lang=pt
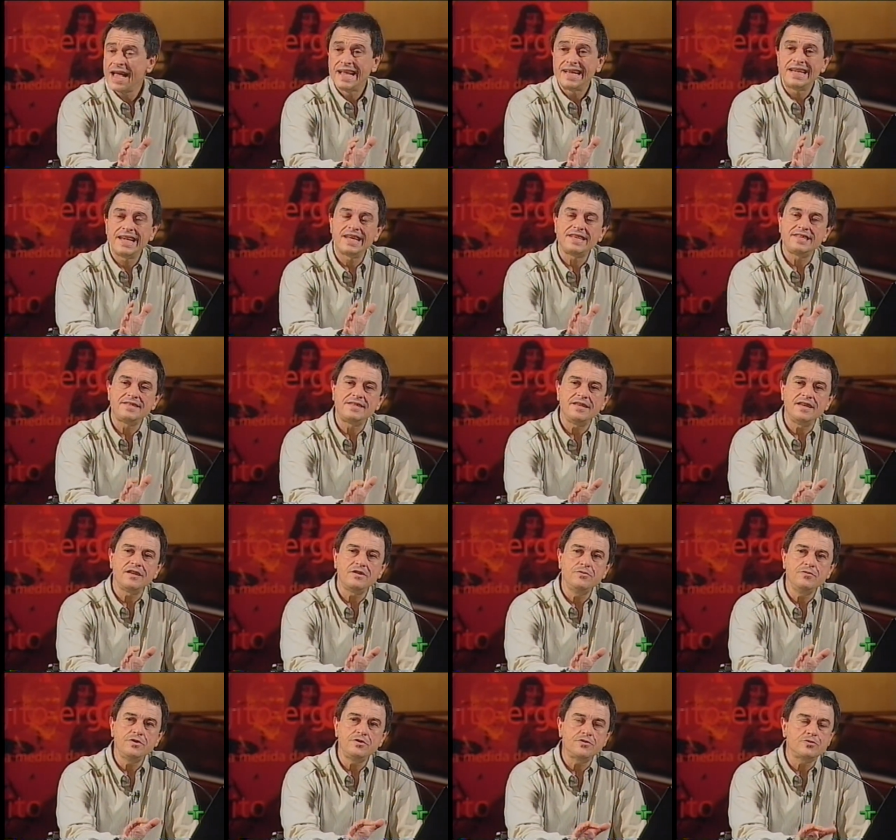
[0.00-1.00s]

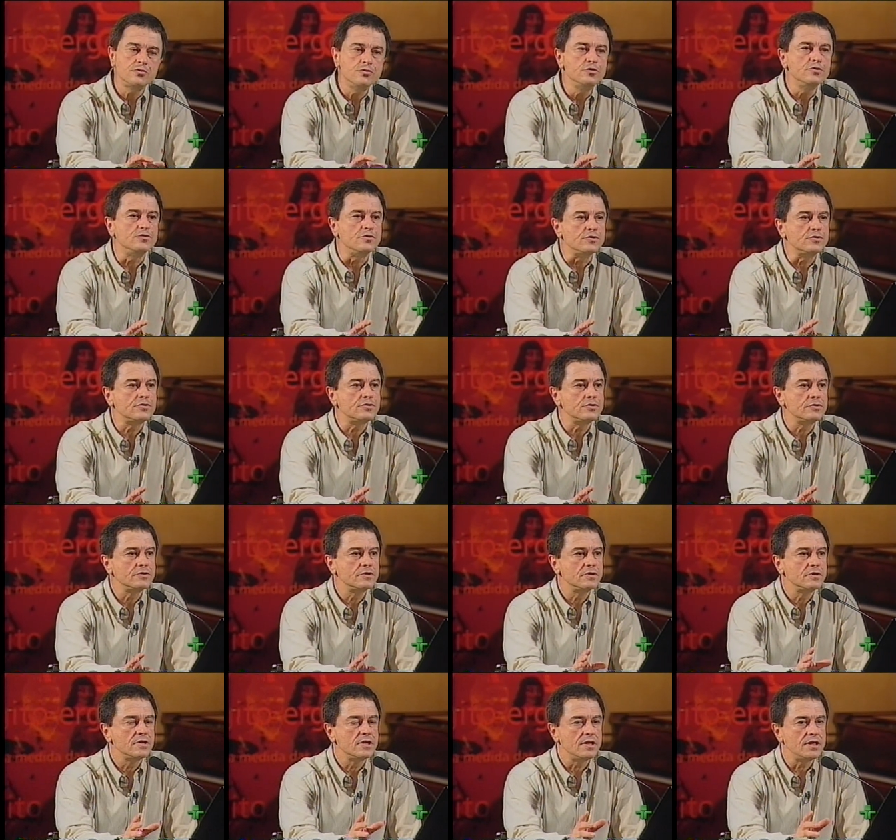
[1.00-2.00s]
nasceram estudos
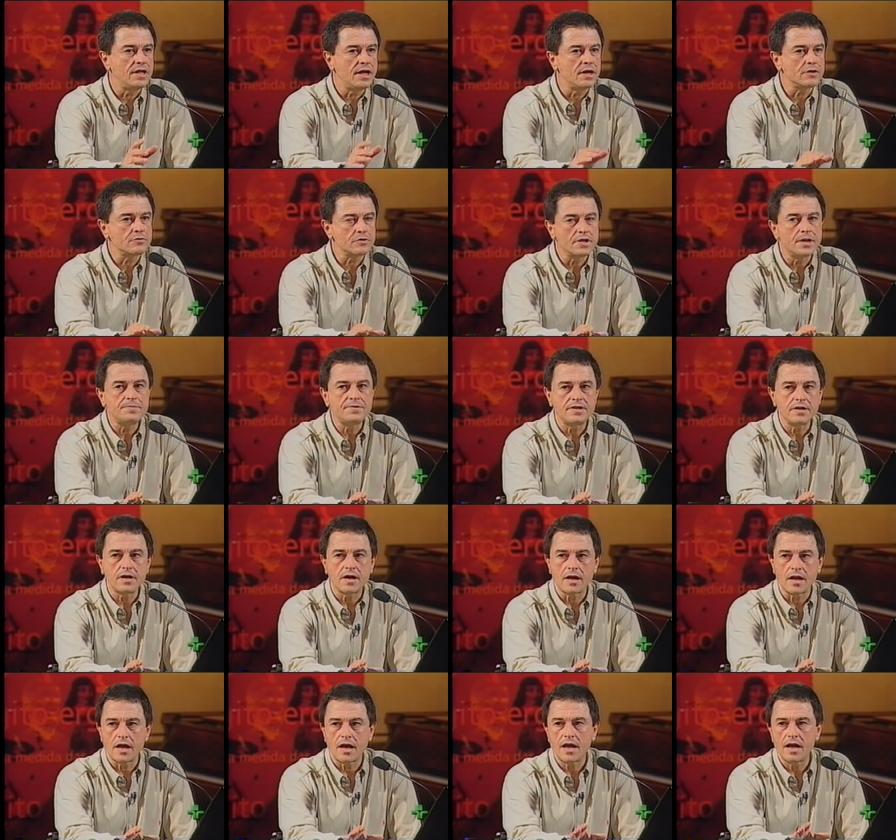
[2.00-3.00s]
dentro da
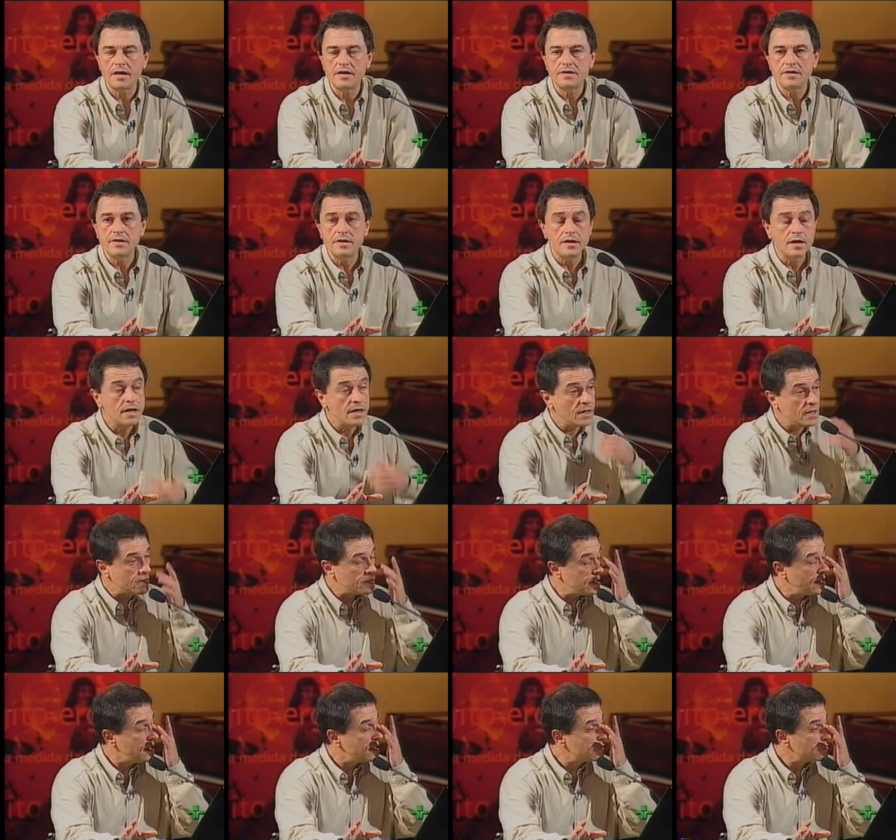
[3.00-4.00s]
psicanálise,
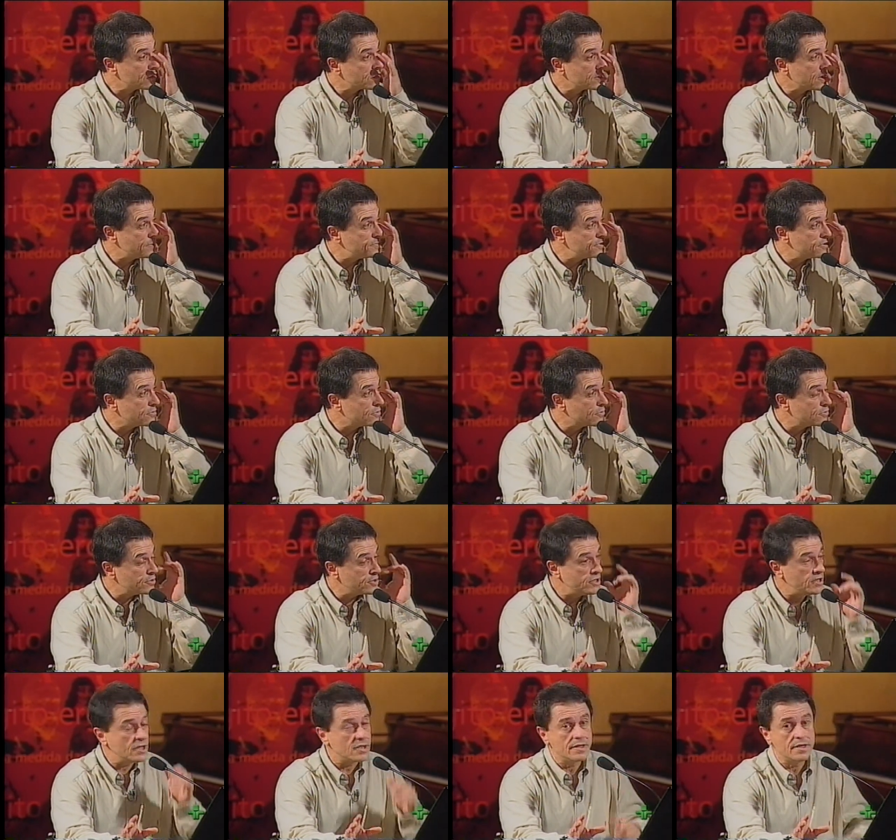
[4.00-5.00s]
dentro da
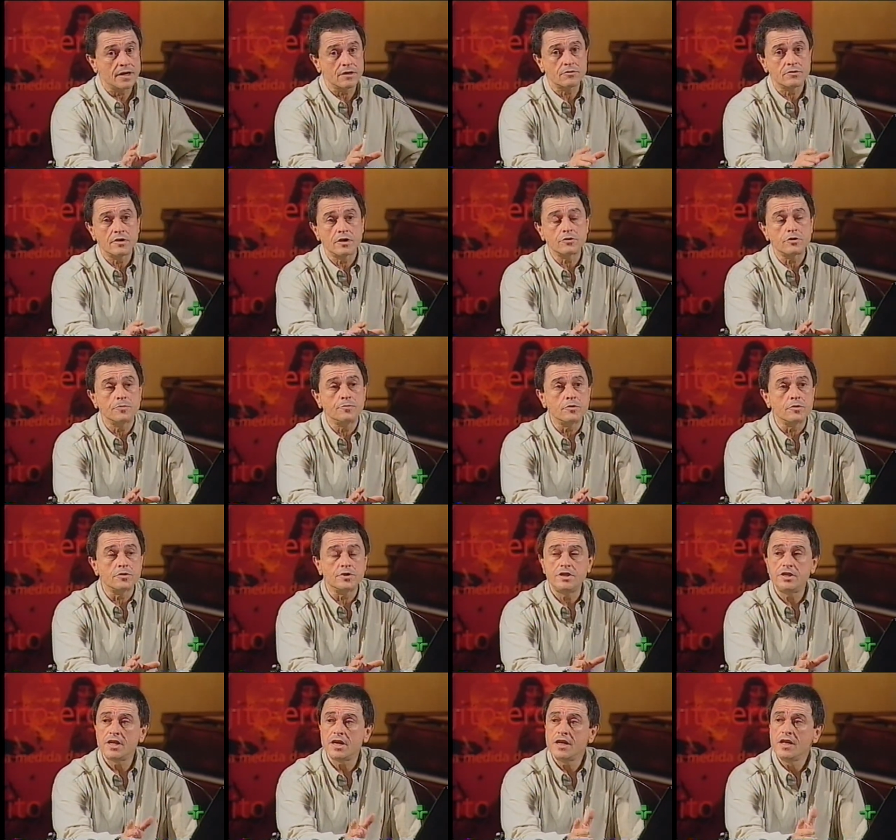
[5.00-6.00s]
psicologia, dentro da
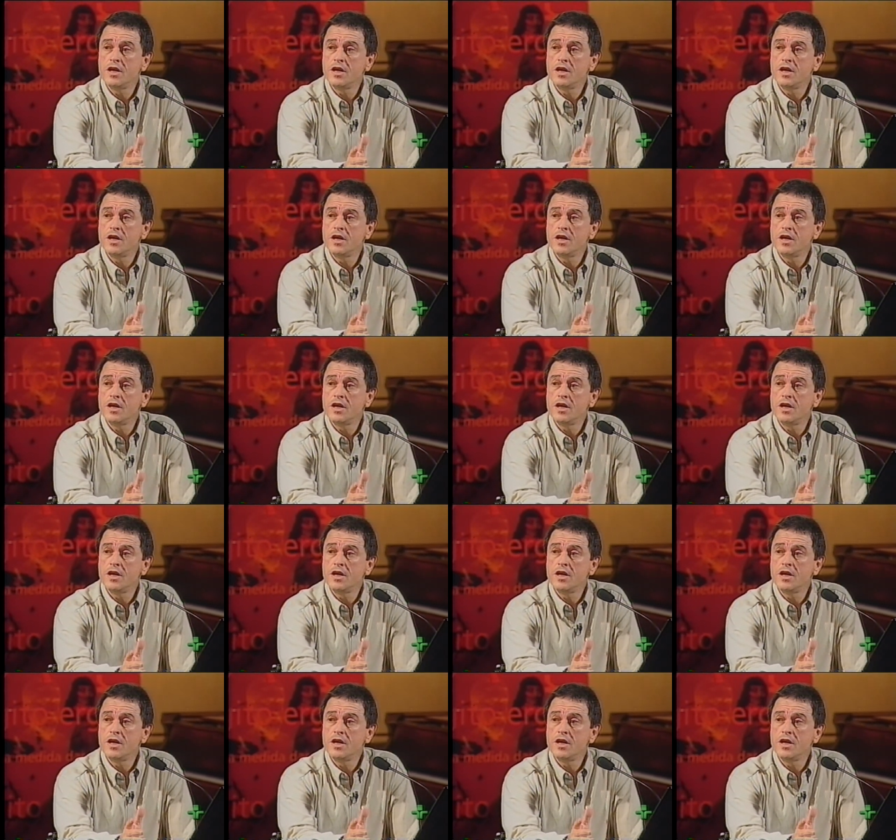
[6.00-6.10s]
antropologia,